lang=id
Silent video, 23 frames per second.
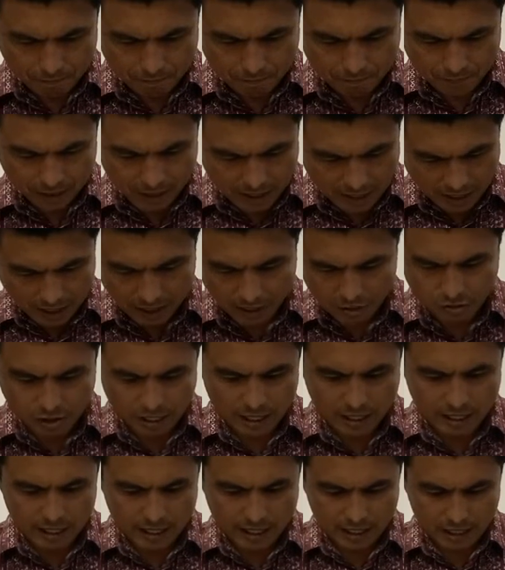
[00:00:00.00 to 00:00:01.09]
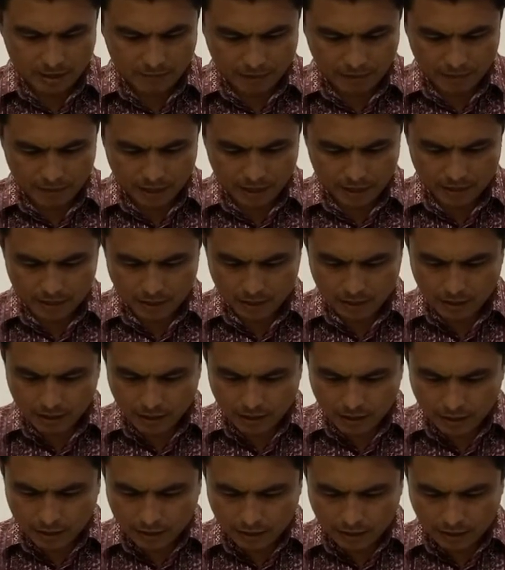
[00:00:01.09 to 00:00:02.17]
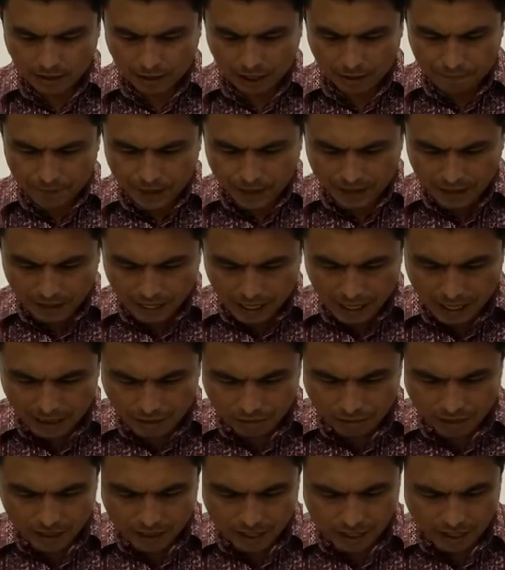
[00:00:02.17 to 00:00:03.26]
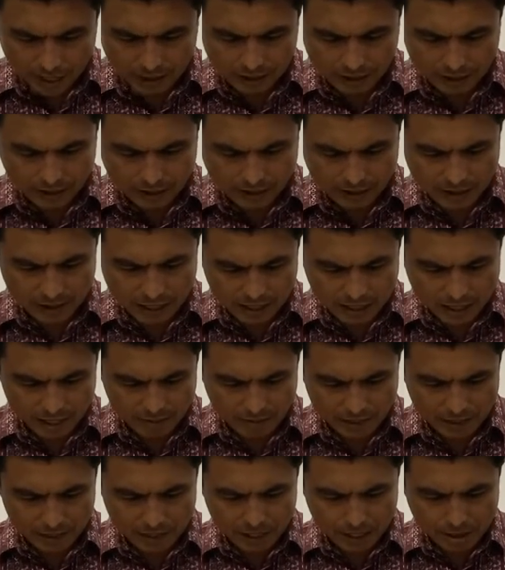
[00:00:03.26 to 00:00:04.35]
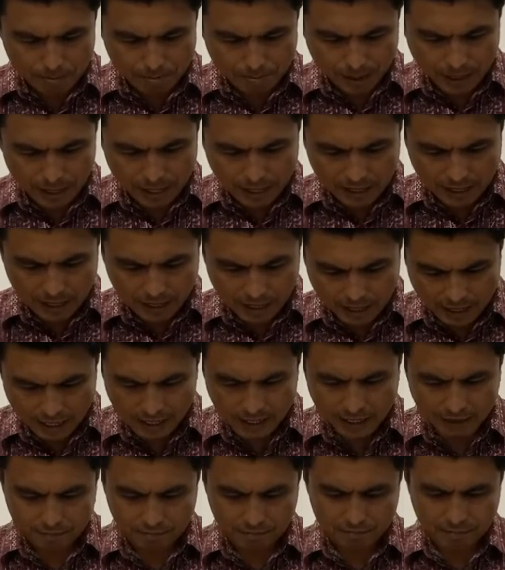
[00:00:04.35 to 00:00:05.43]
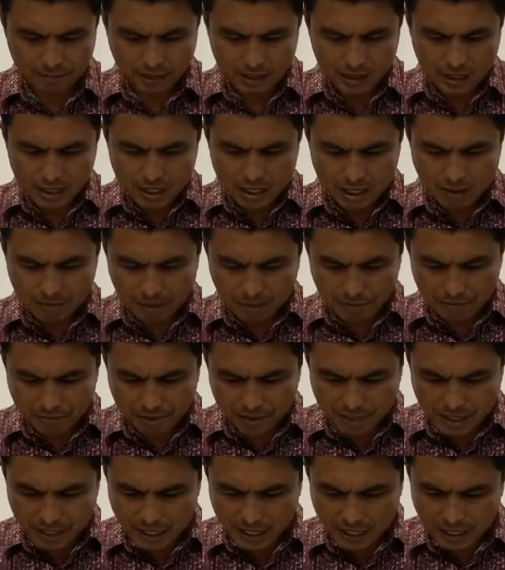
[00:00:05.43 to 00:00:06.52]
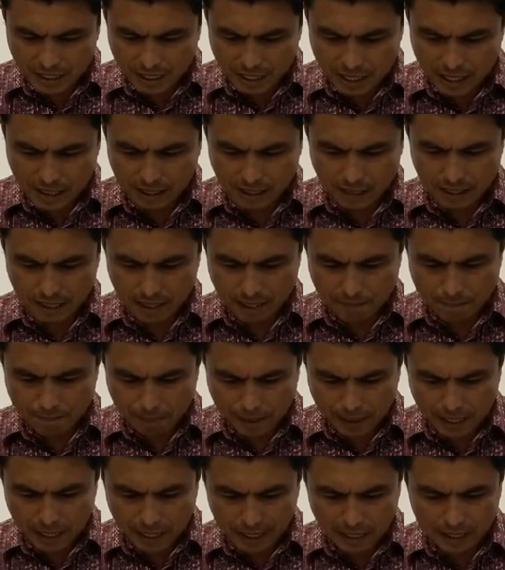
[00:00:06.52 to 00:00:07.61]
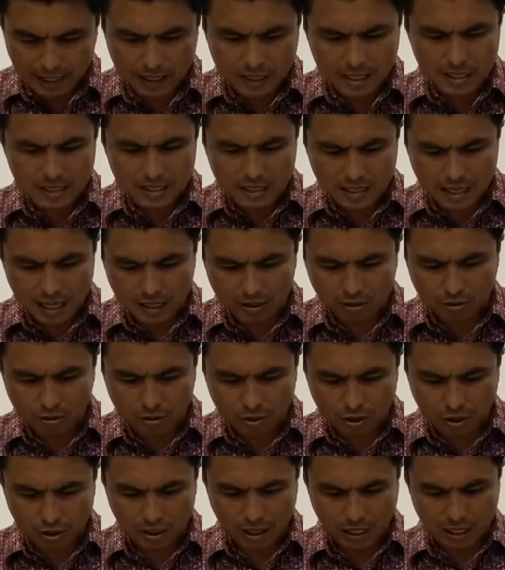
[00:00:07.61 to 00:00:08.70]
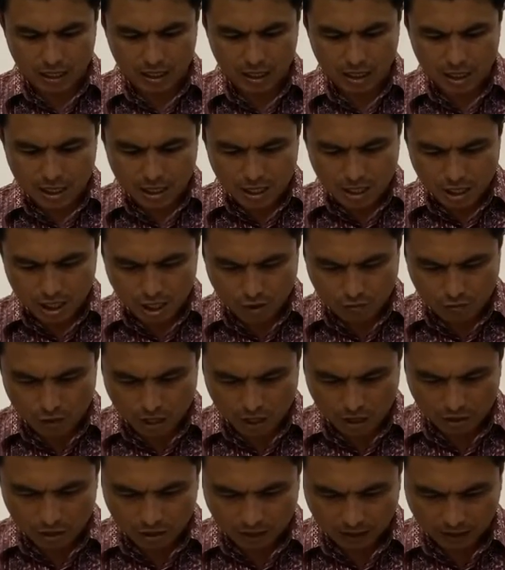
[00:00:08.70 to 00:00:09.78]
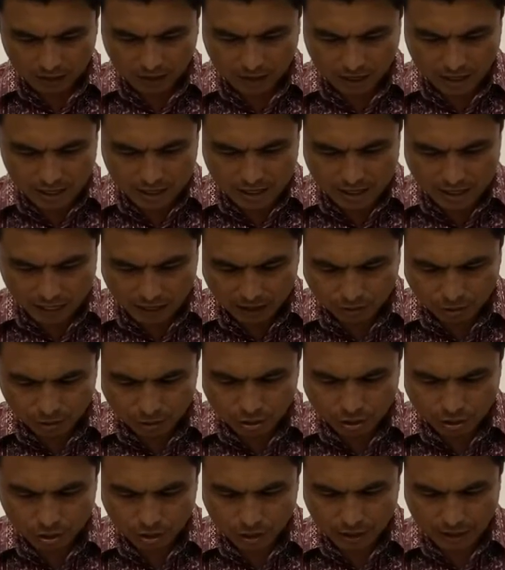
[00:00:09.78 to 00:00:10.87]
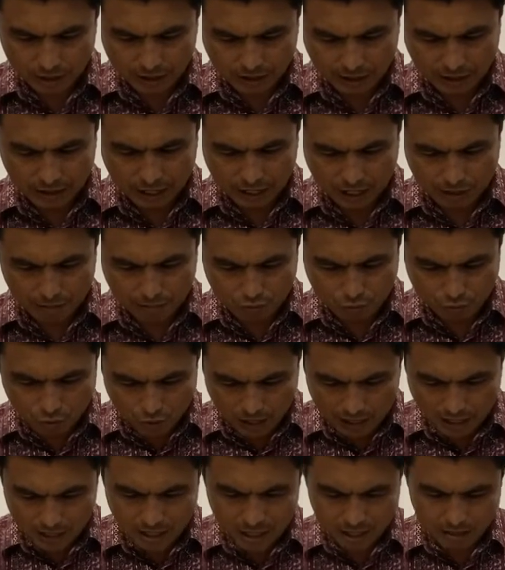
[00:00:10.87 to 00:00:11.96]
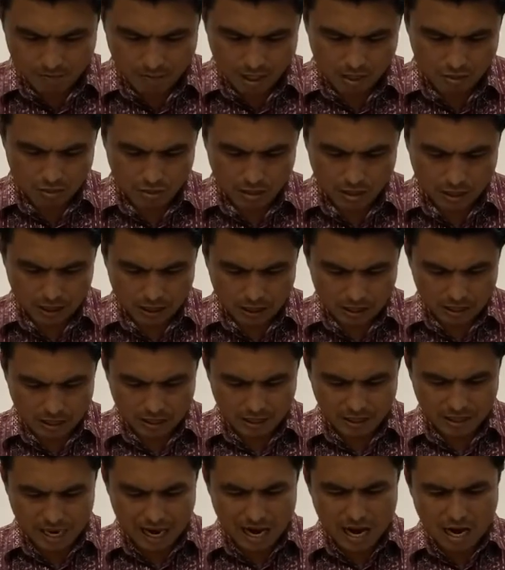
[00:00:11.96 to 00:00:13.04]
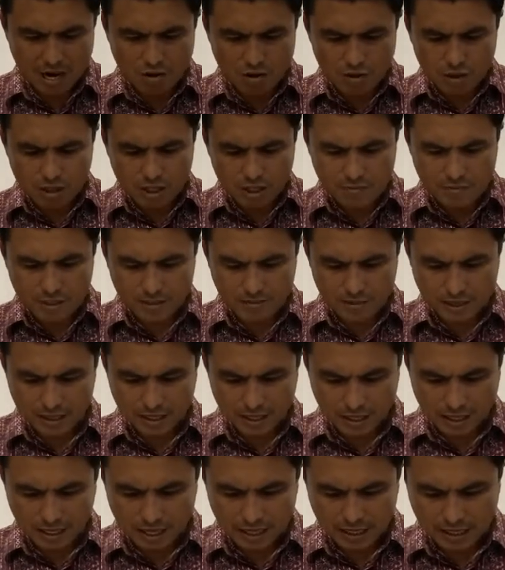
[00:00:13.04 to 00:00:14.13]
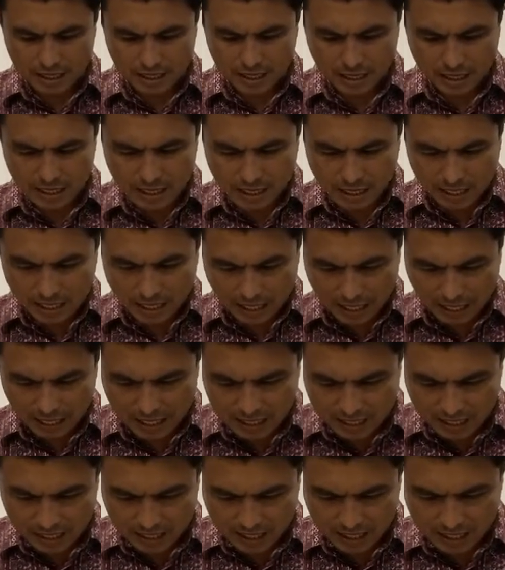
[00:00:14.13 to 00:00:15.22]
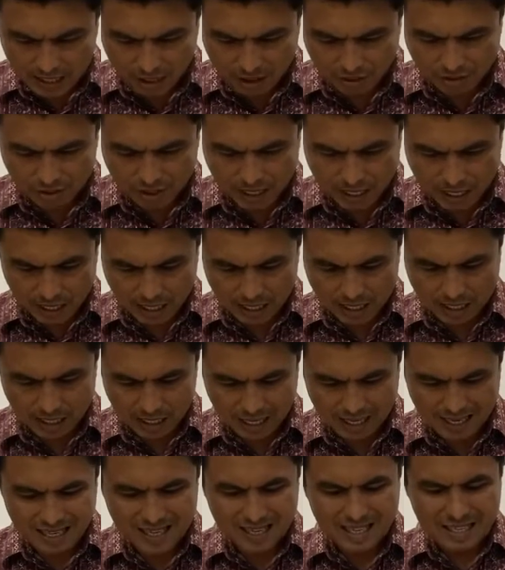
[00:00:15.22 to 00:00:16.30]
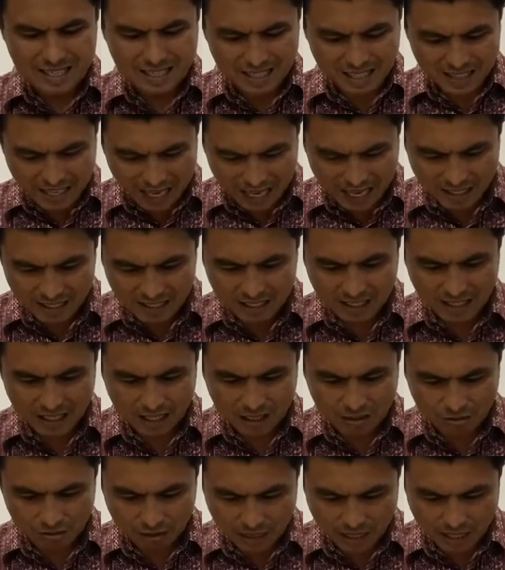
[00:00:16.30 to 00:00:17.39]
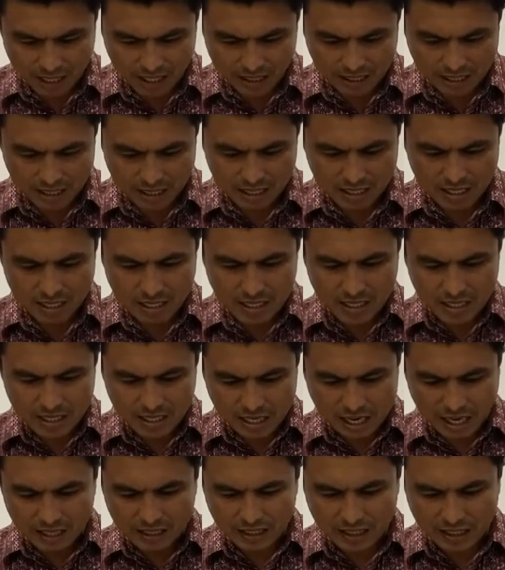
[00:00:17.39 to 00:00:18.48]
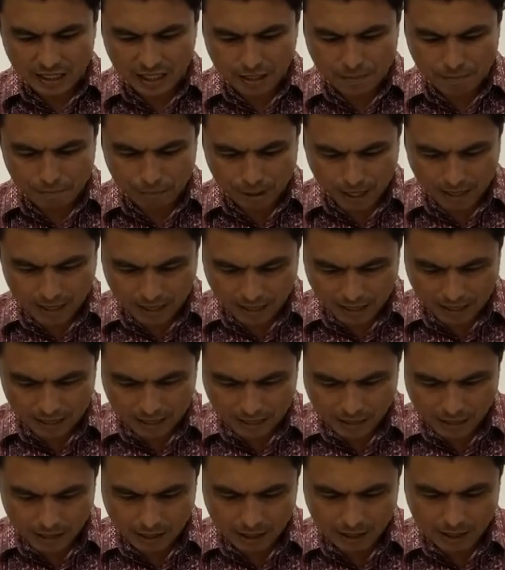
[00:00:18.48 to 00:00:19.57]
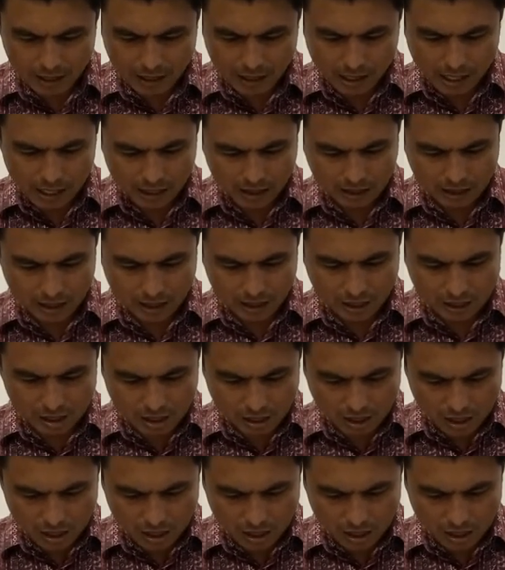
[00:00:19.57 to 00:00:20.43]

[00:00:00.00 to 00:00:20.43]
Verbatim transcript: saya ulang ayat 15 tetapi karunia Allah tidak sama dengan pelanggaran Adam. Sebab jika karena pelanggaran satu orang, semua orang telah jatuh di dalam kuasa maut, jauh lebih besar lagi kasih karunia Allah dan karunianya yang dilimpahkannya atas